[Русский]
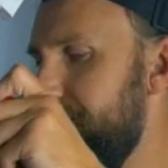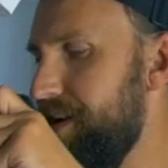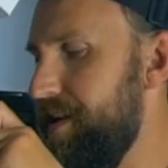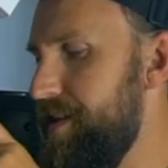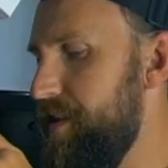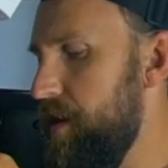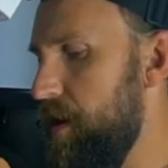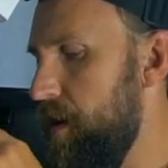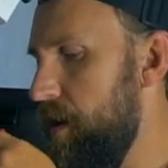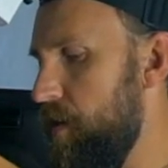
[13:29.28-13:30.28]
крайне
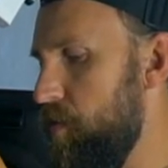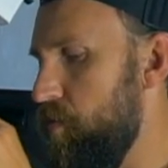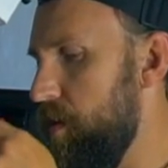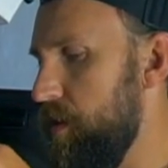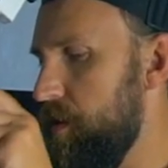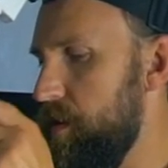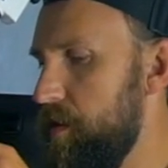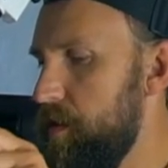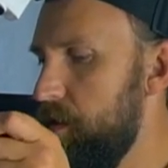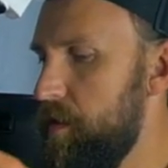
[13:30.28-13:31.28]
аккуратны.
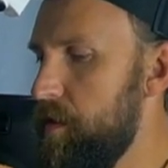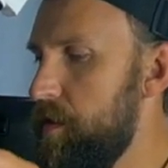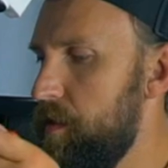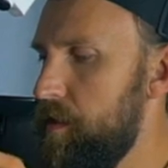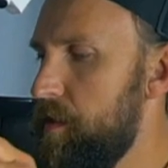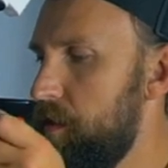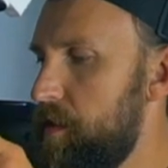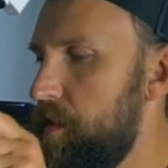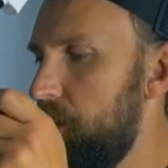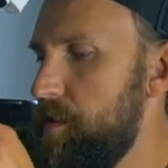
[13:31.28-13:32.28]

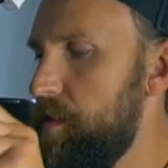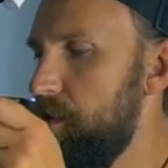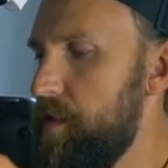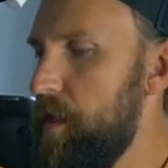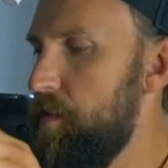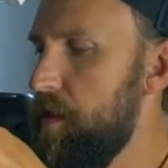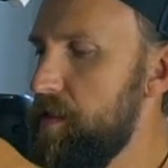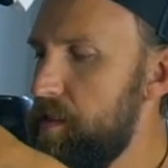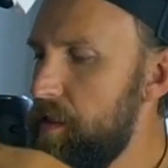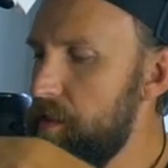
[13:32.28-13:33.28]
Эти динамики
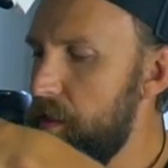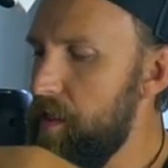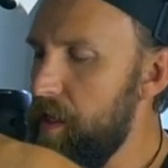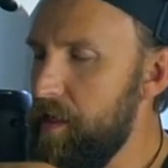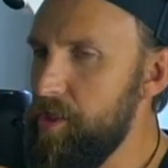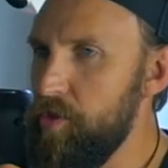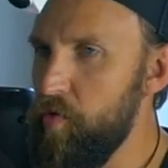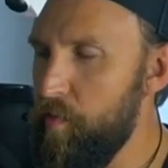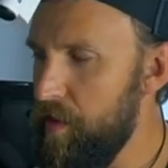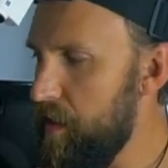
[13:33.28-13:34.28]
здесь. Я раньше
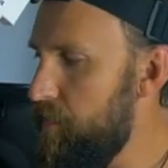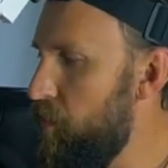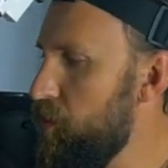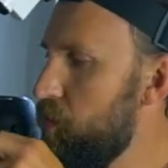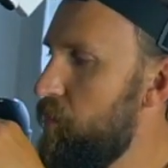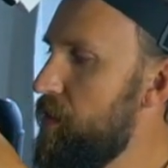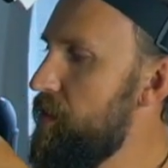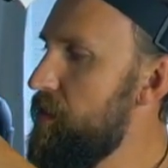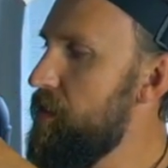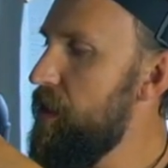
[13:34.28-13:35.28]
думал, габел, что вот
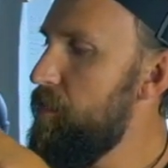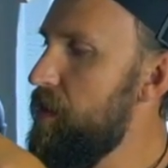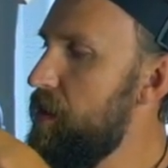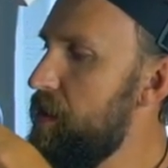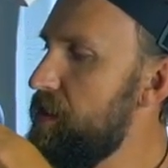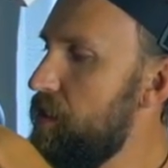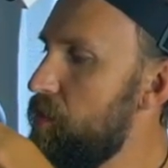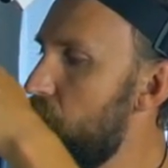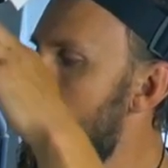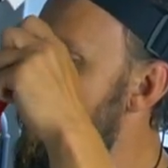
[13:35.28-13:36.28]
эти динамики, их нельзя
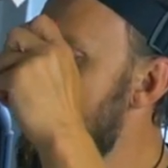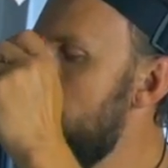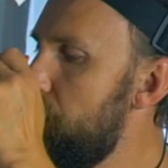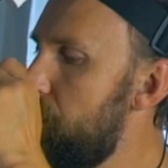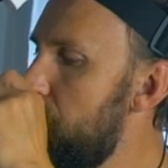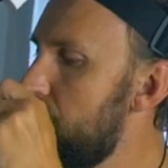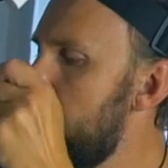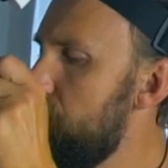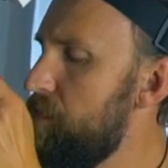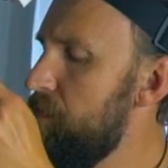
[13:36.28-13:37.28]
трогать, там пипец,
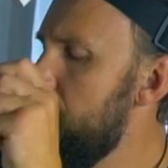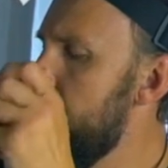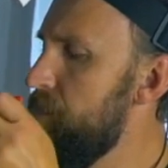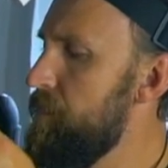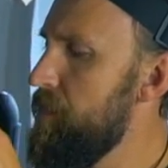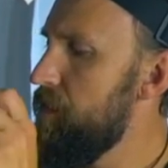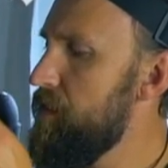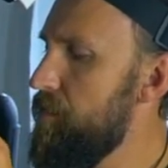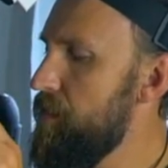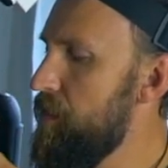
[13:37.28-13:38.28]
там. На
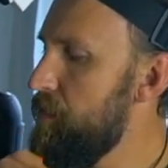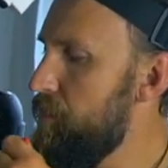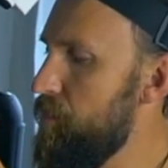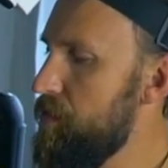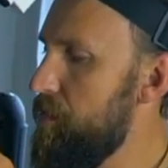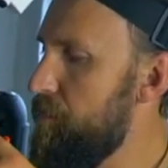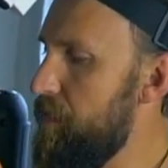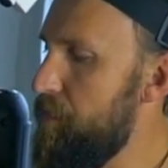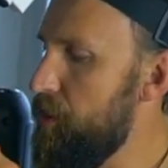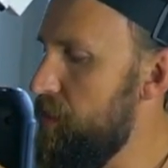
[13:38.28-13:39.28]
самом деле это просто
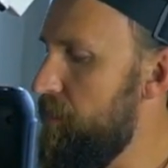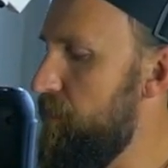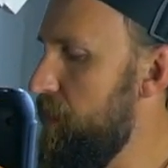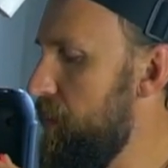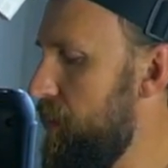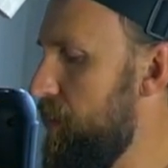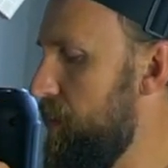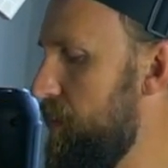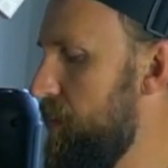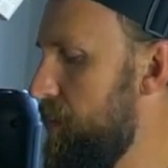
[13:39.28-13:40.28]
обычная фигня.
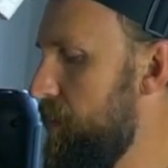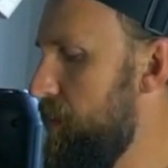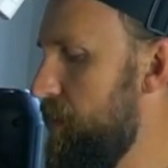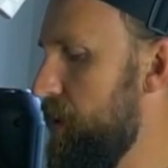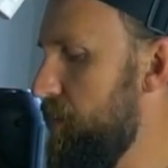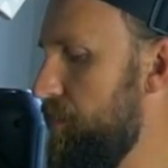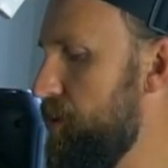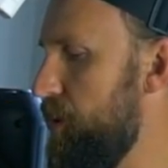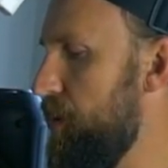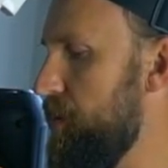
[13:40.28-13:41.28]
Это
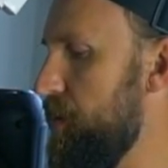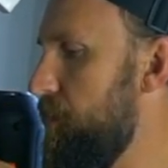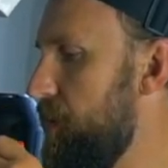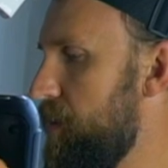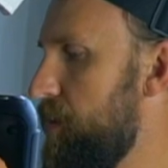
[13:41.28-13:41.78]
вообще не динамик.